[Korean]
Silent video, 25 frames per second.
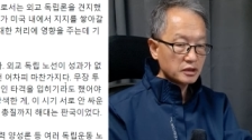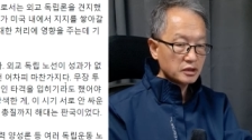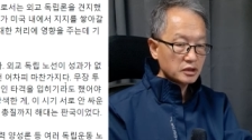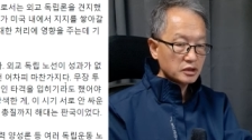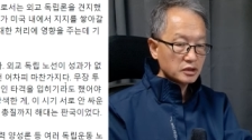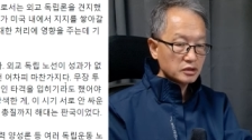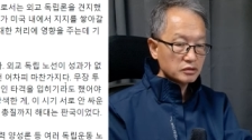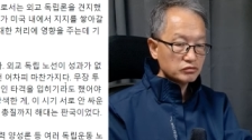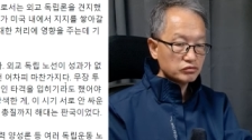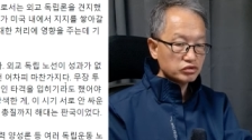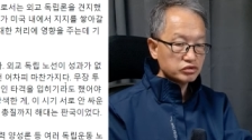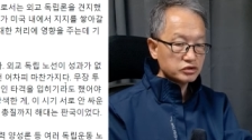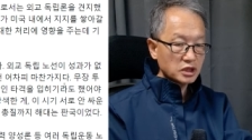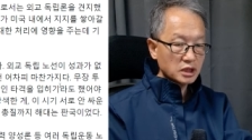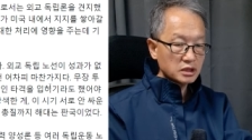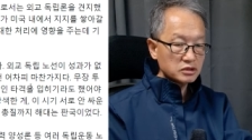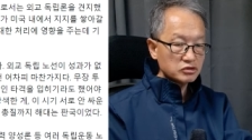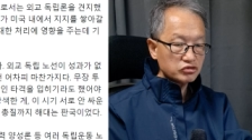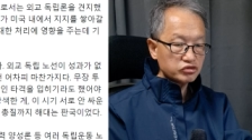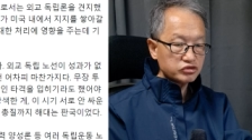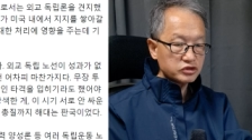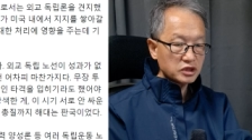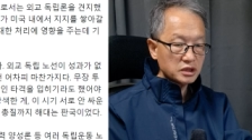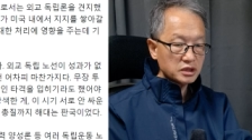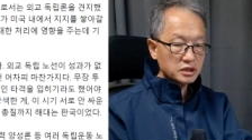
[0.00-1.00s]

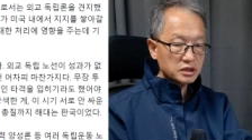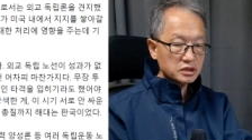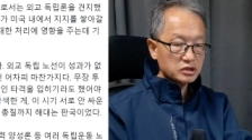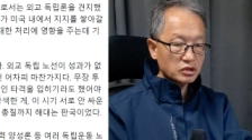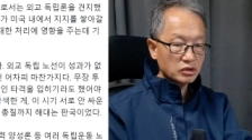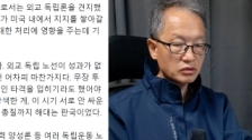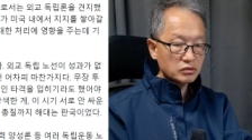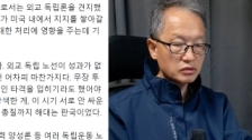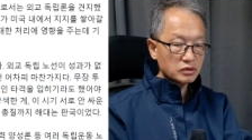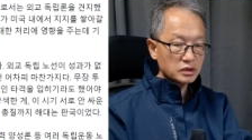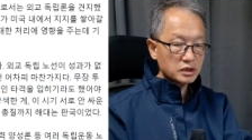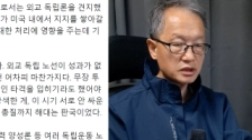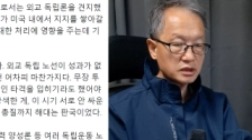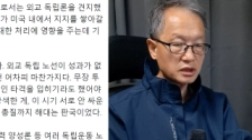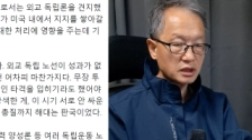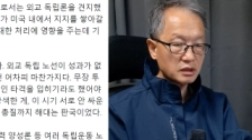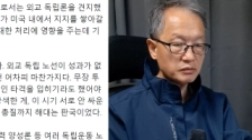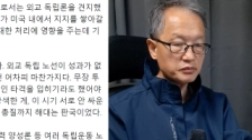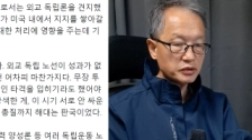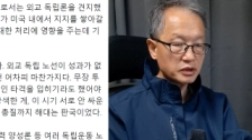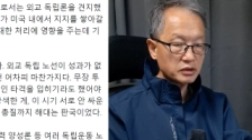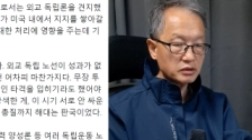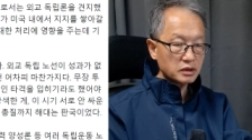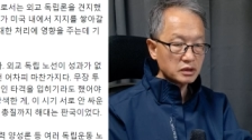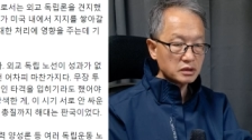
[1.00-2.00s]
무장투쟁이 성공했다는
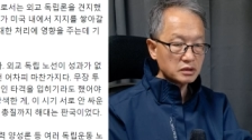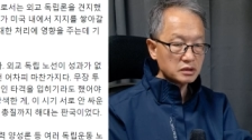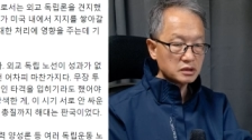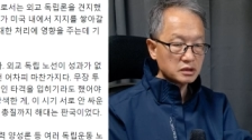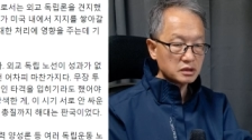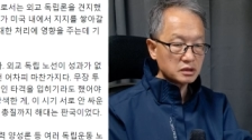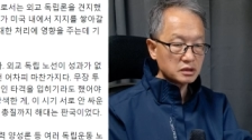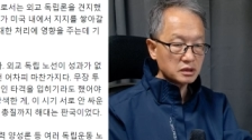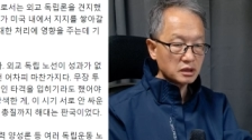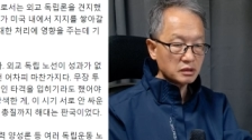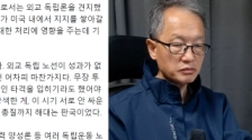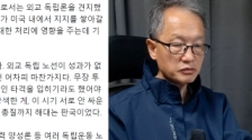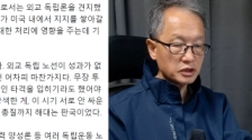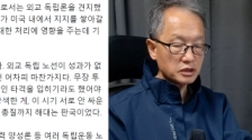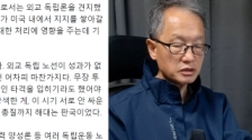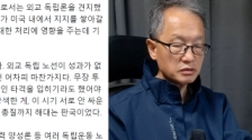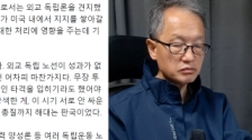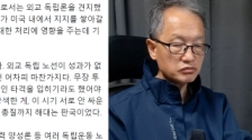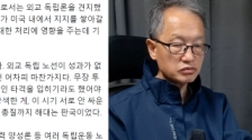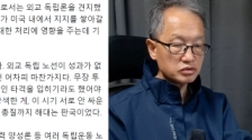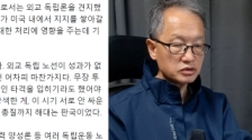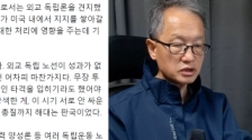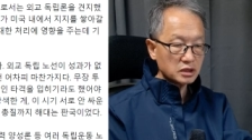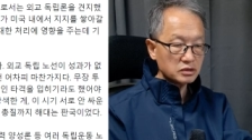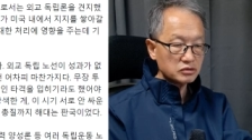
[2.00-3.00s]
평가를 드리려면
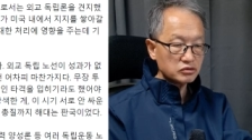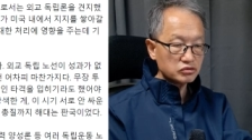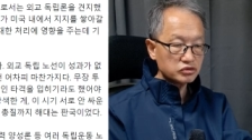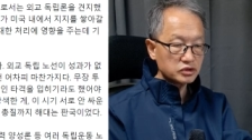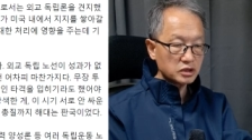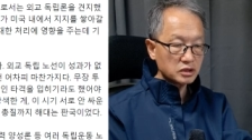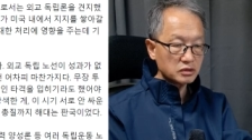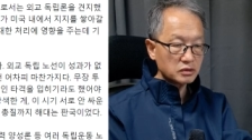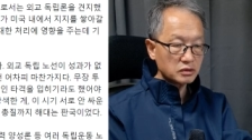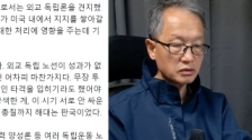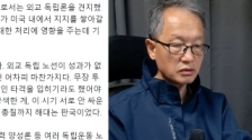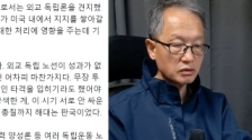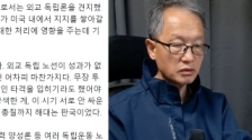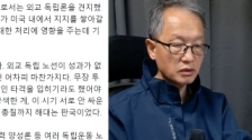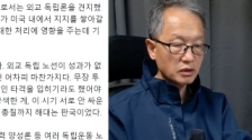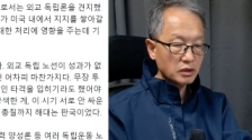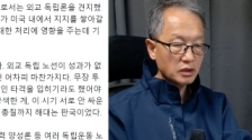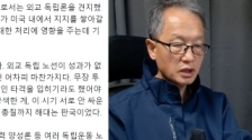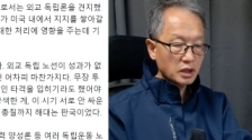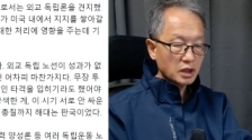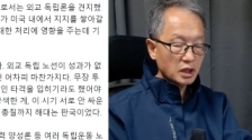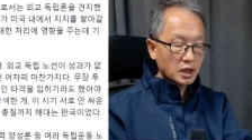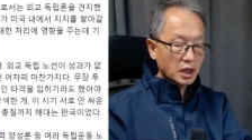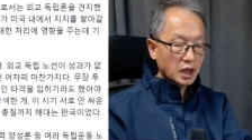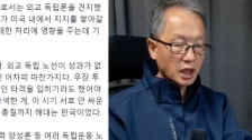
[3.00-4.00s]
무장투쟁으로
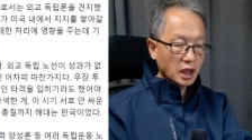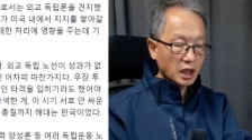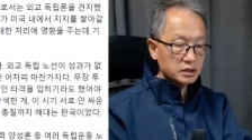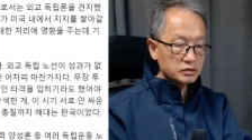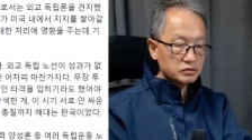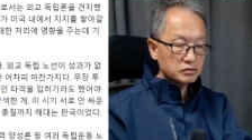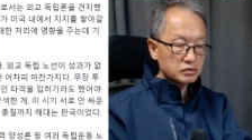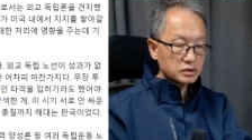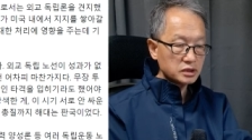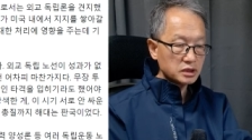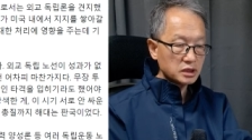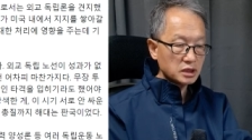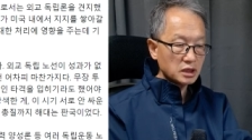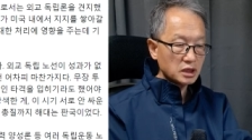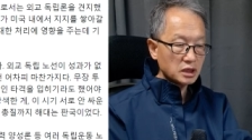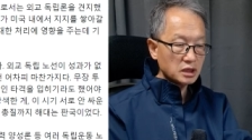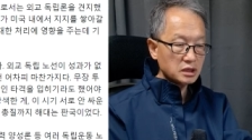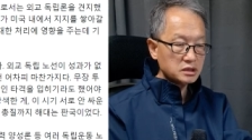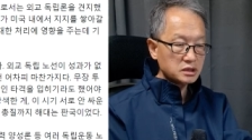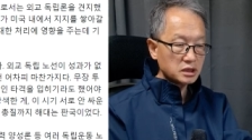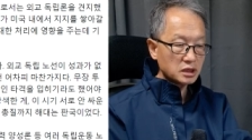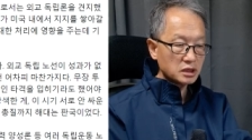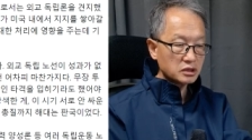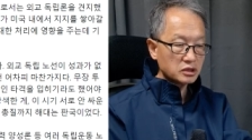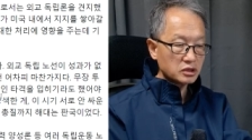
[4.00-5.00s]
한국이
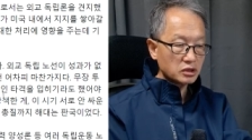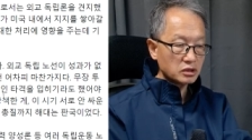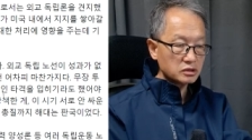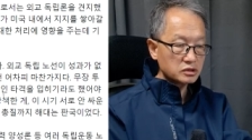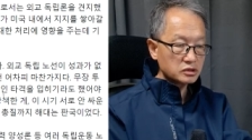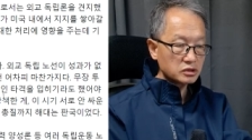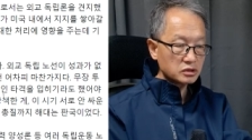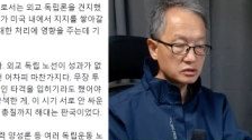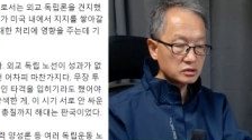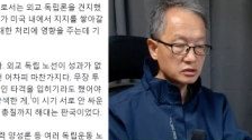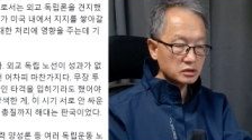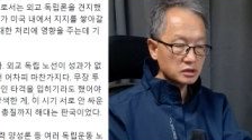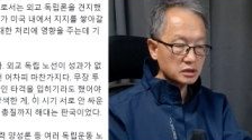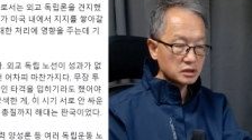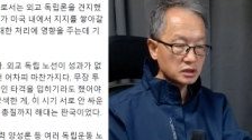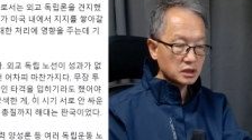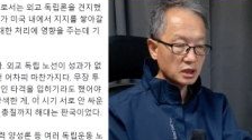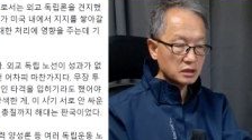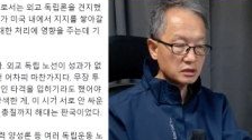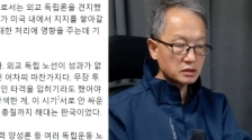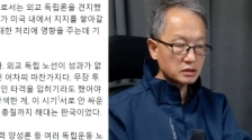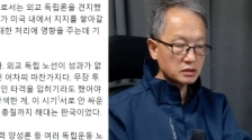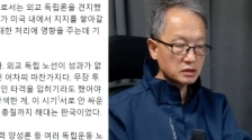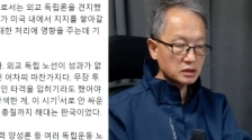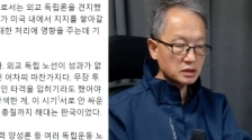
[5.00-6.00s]
일제 결정적인
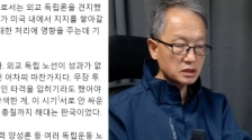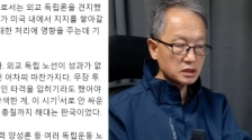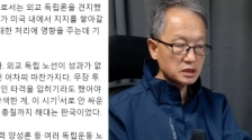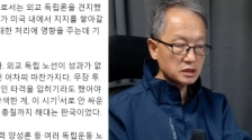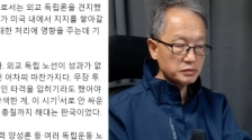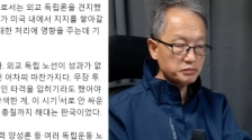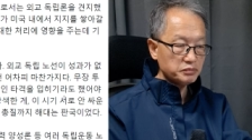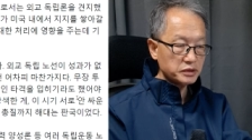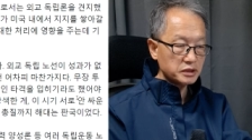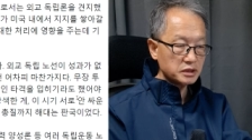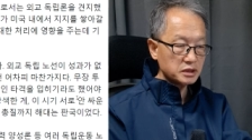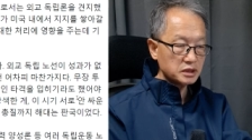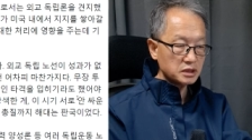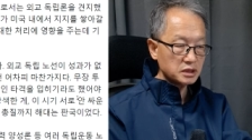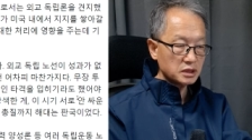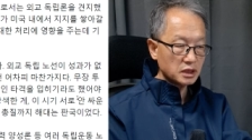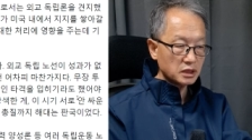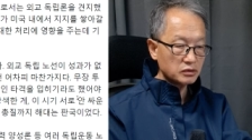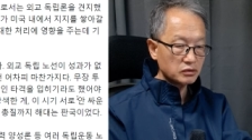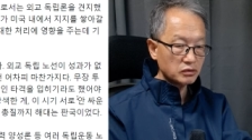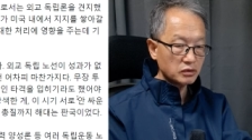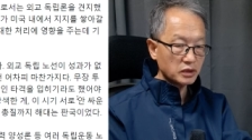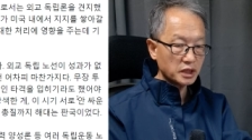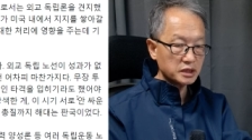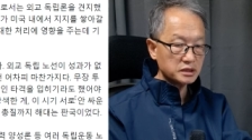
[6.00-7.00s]
타격을
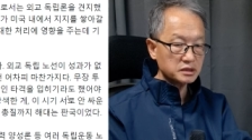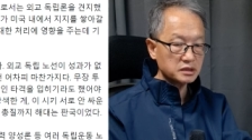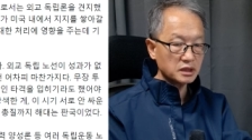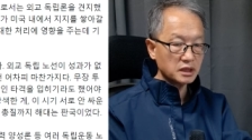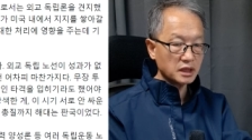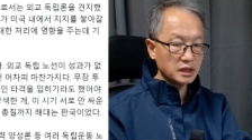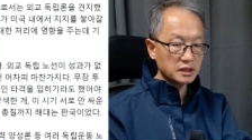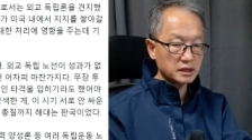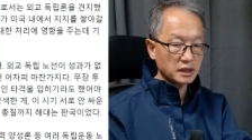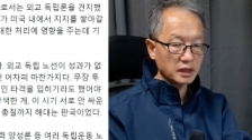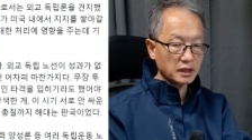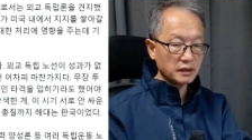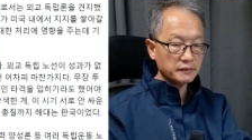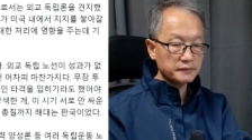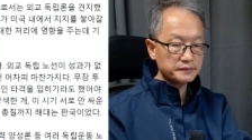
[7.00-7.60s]
입히기라도 했어야 한다.